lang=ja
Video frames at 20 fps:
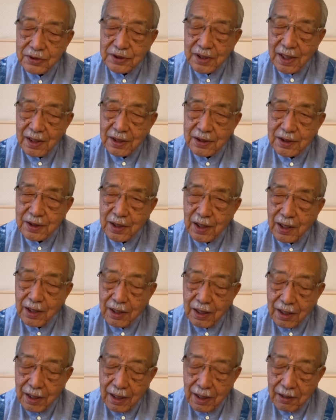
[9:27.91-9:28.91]
したがっ
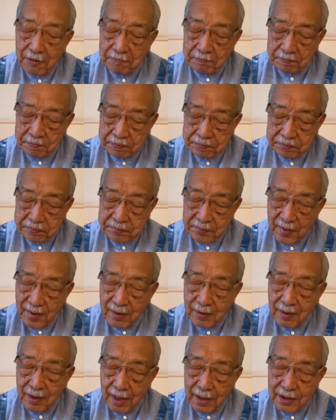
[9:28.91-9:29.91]
て、
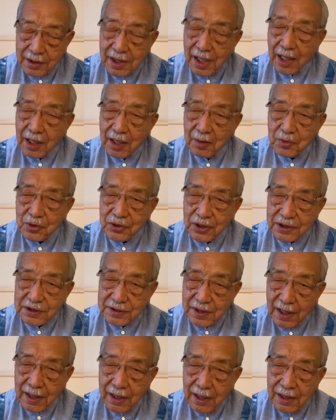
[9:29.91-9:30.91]
えー、利上げもで
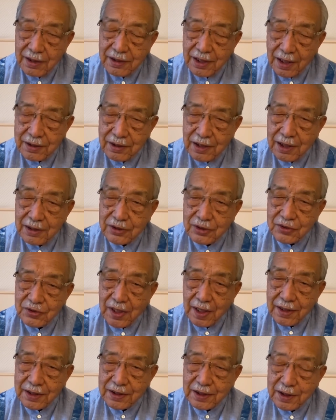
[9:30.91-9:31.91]
すね、だんだんと
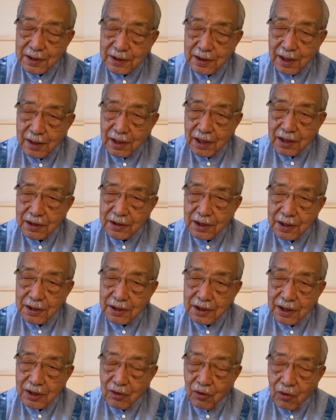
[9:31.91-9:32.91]
下がってきて
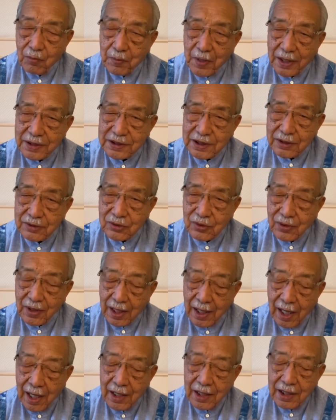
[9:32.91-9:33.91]
0.25%
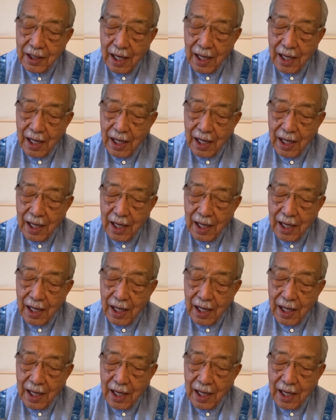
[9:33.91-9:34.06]
から、